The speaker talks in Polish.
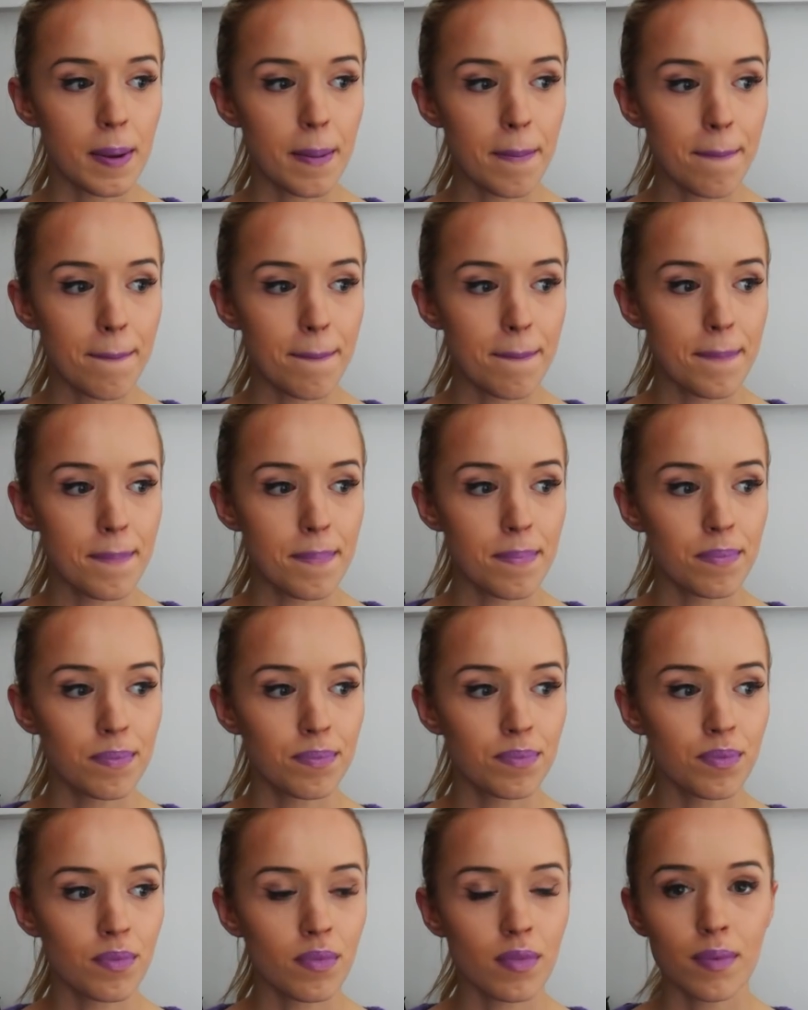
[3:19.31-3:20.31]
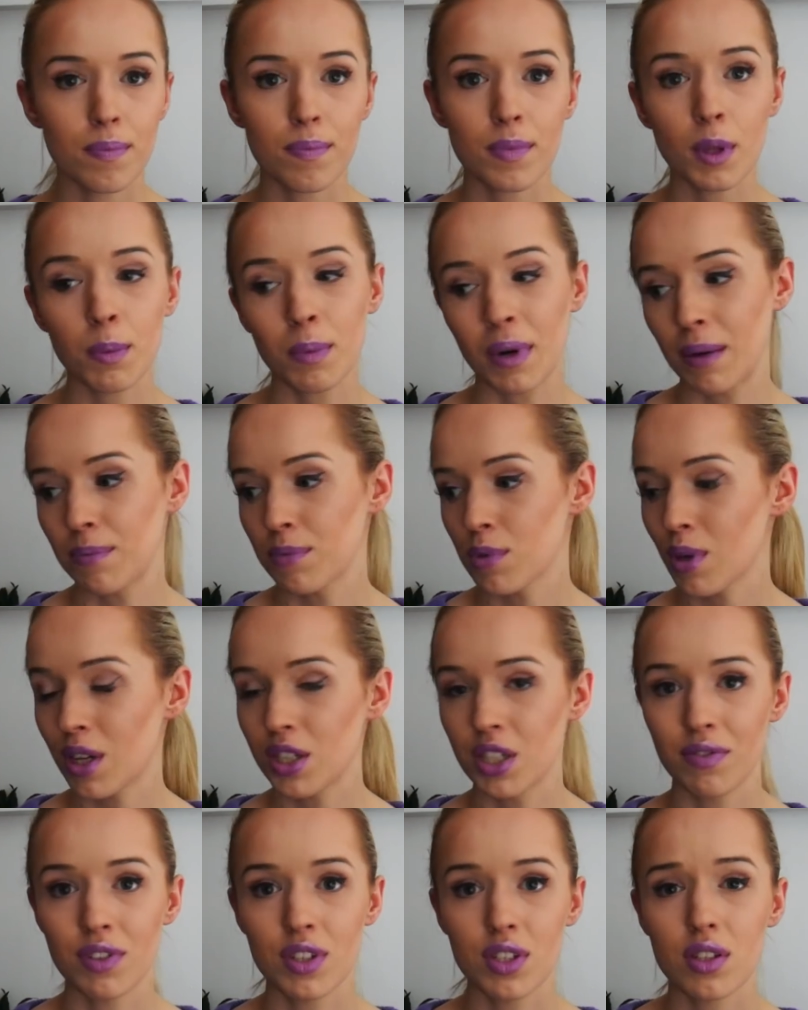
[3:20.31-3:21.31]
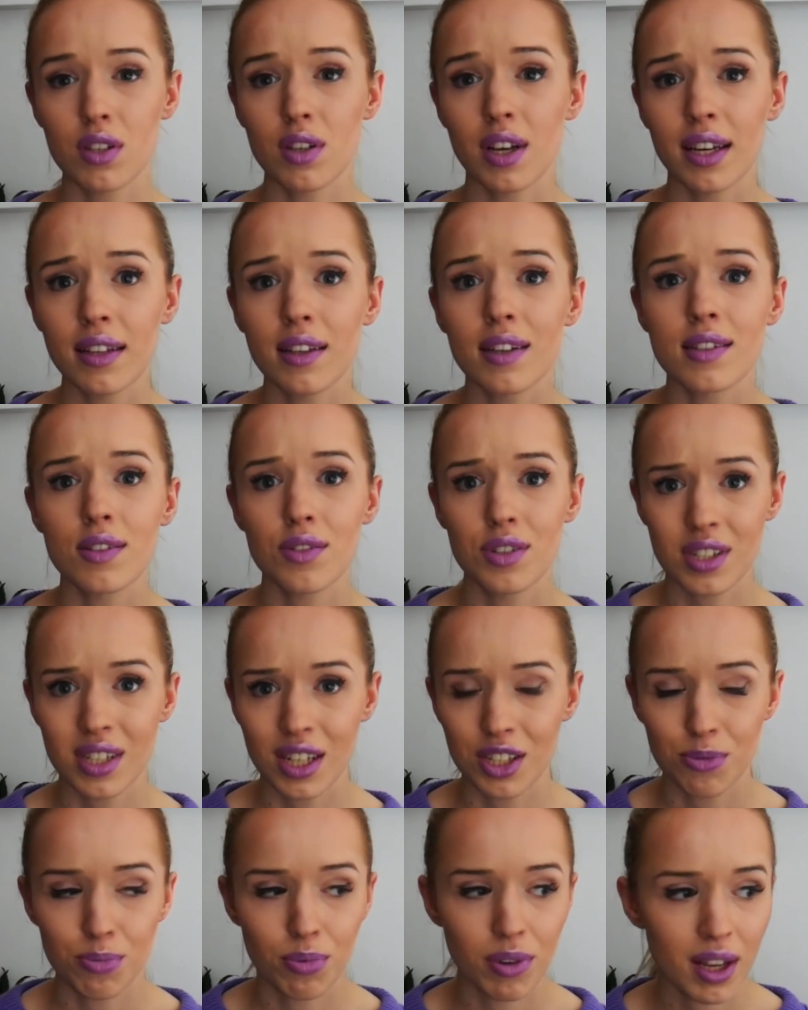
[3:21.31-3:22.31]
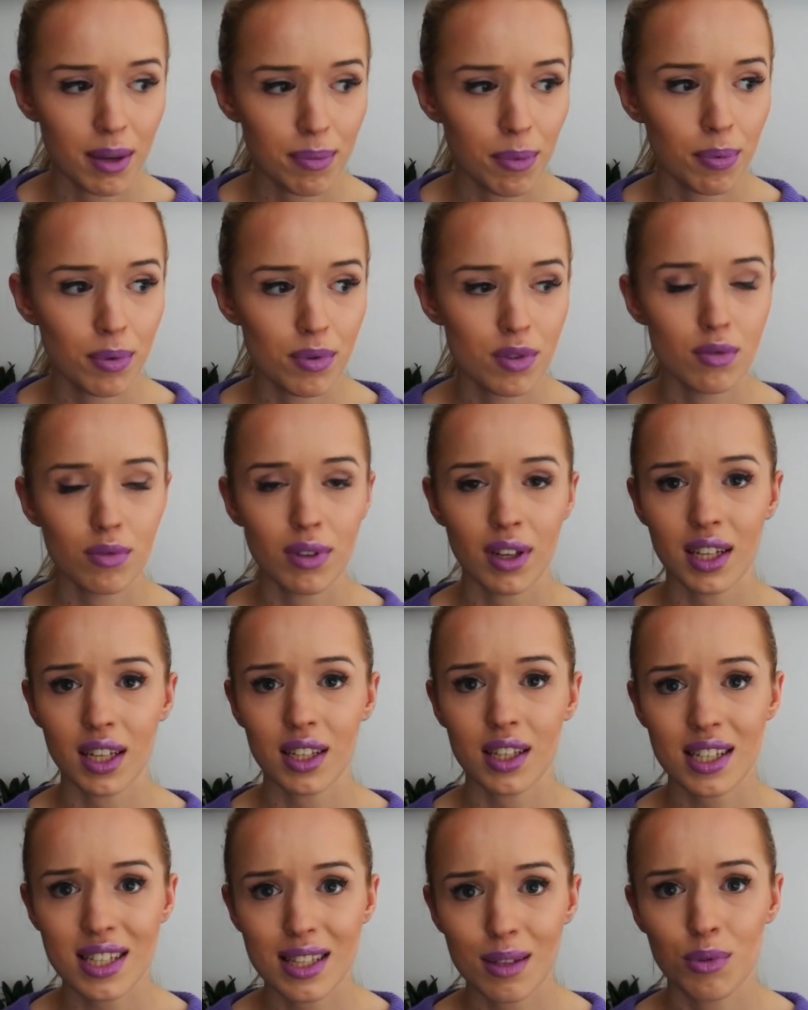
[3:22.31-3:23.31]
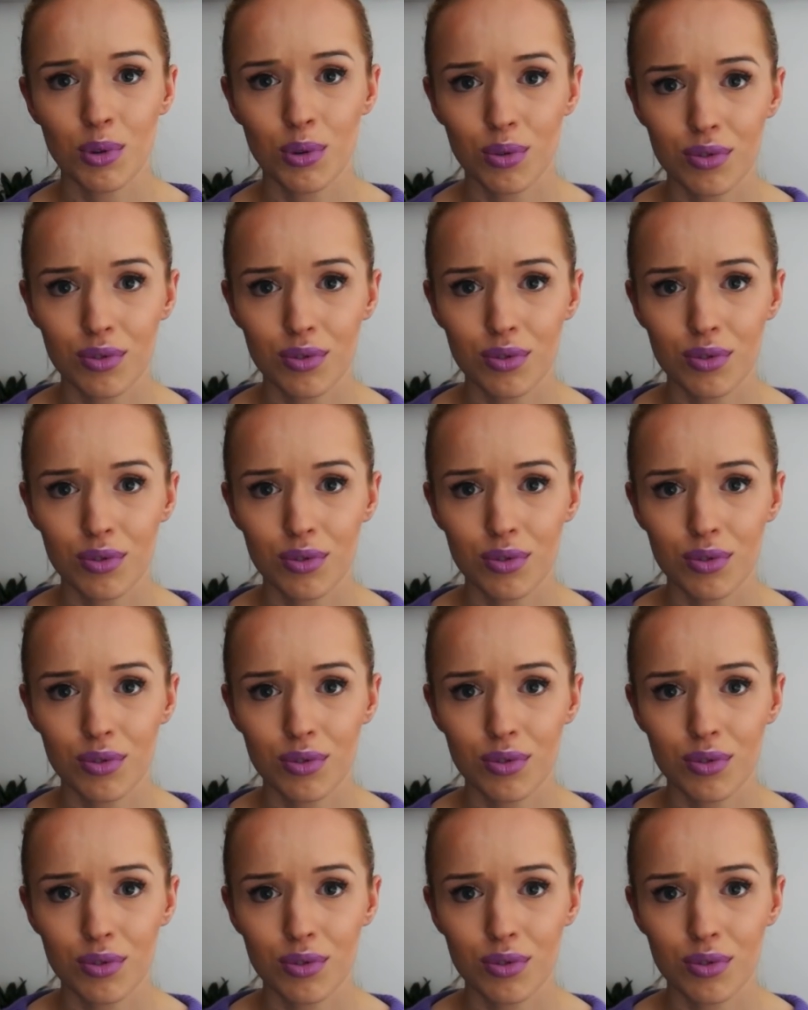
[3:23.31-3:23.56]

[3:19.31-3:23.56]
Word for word: Mm. Dobra, słuchajcie, wiecie co, ja idę coś zjeść, bo ja po prostu, jak ja nie jestem